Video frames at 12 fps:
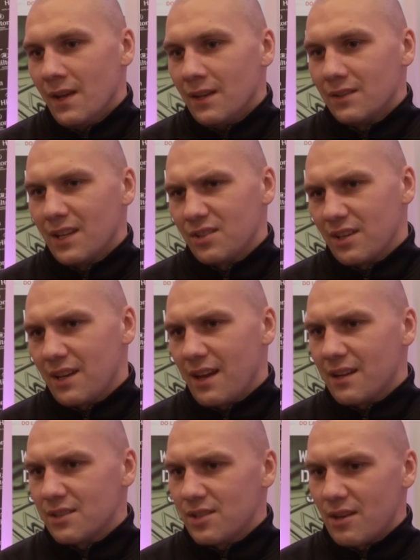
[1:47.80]
Znaczy
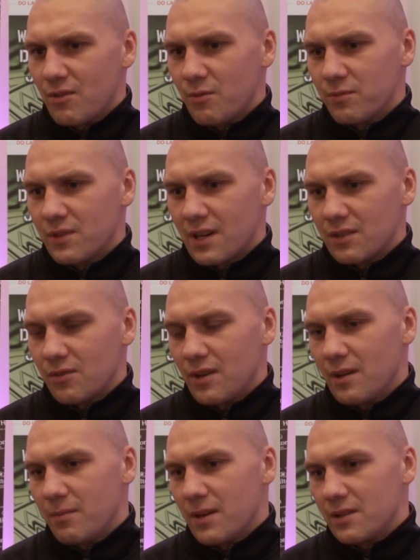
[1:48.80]
ja każdego
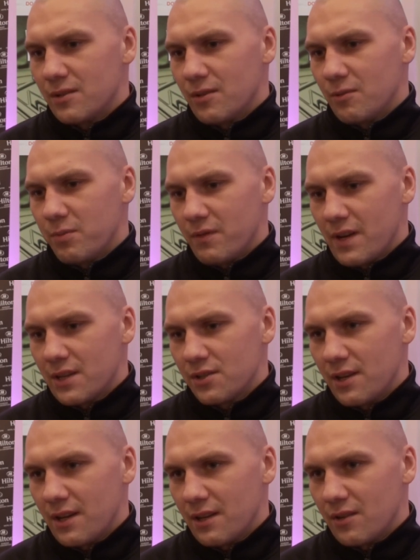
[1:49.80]
traktuję bardzo
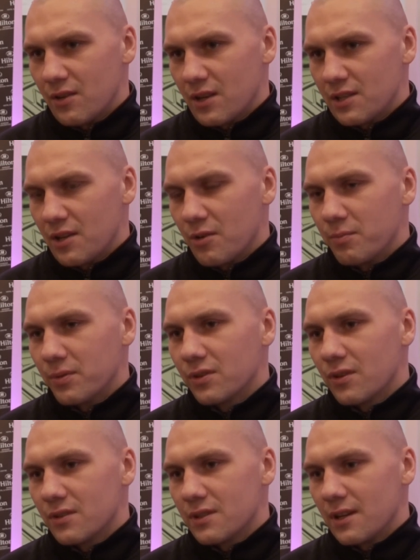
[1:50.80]
poważnie, do każdego
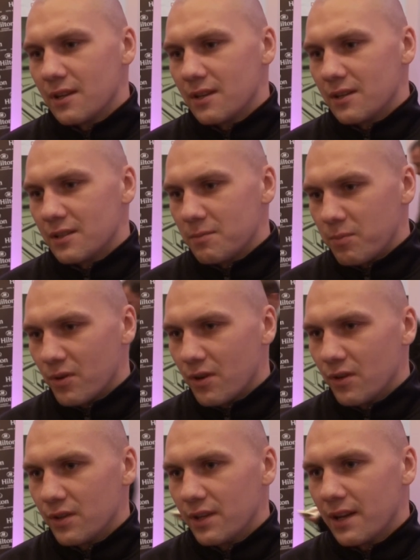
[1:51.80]
podchodzę
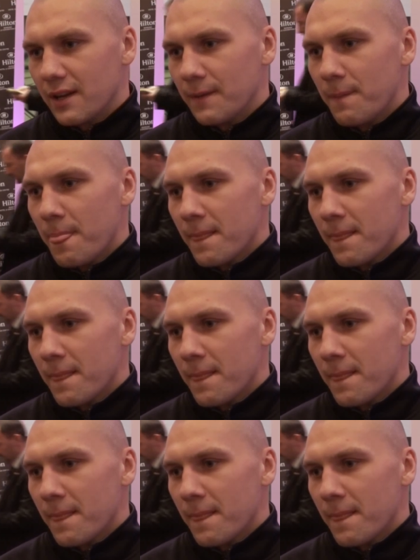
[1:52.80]
spokojnie,